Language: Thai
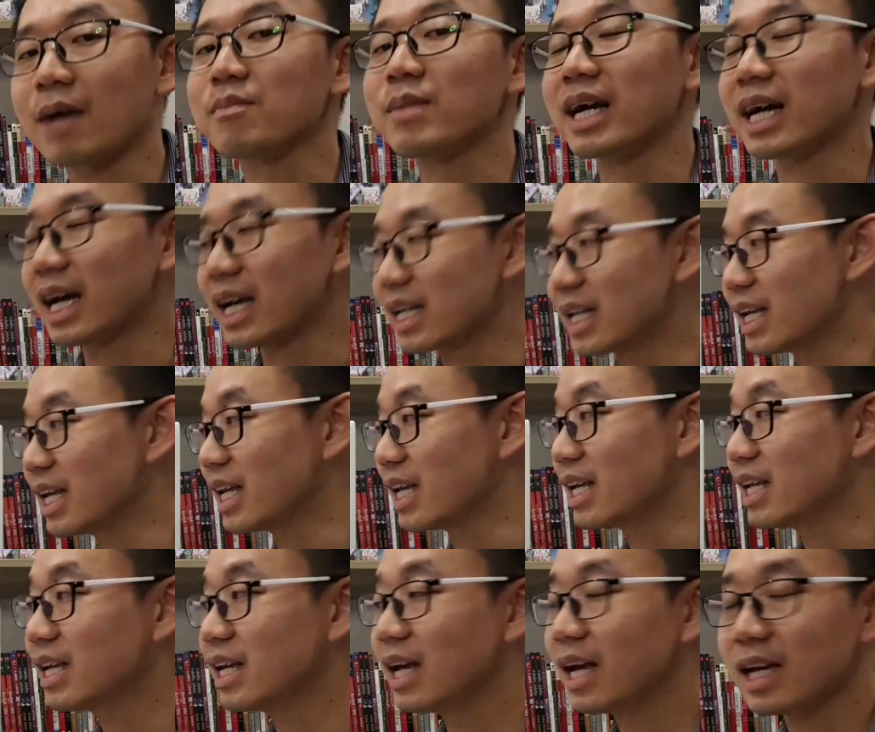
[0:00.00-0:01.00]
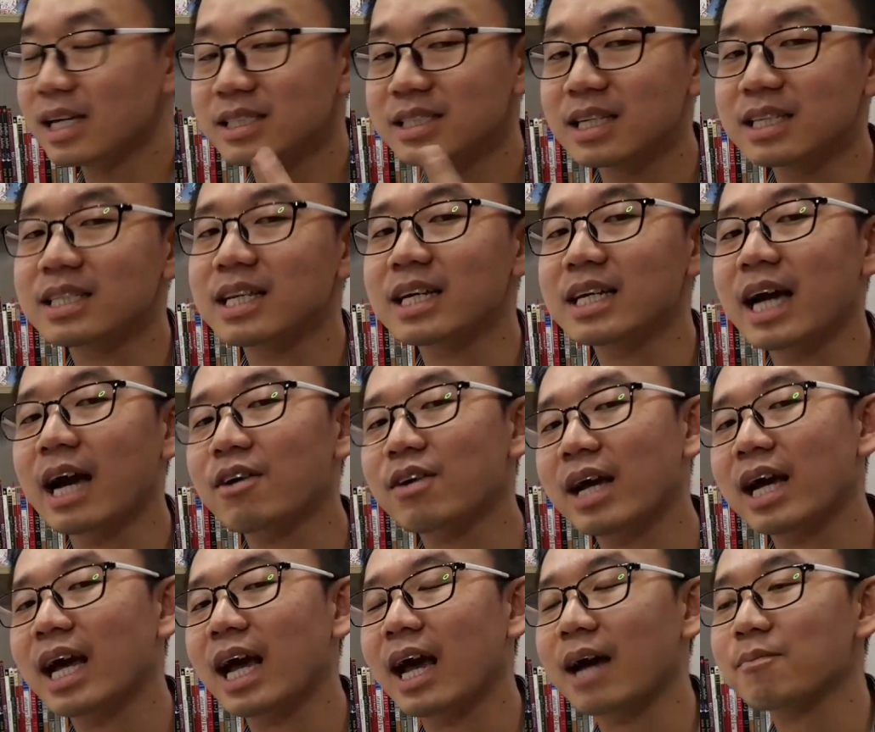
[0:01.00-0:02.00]
ทำยังไงดีจริงๆแล้ว
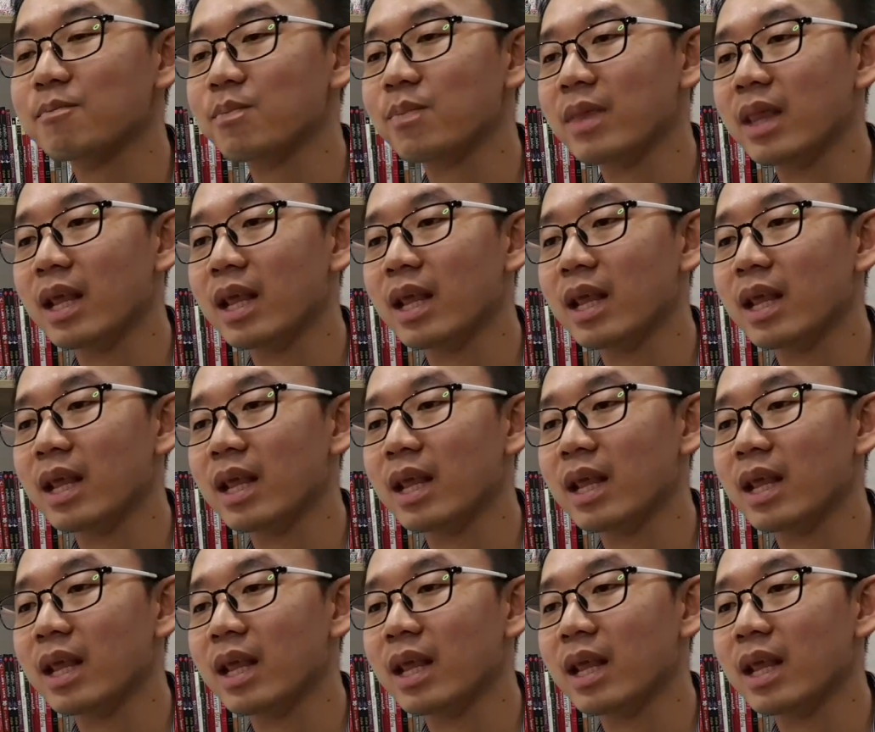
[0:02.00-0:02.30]
นะครับ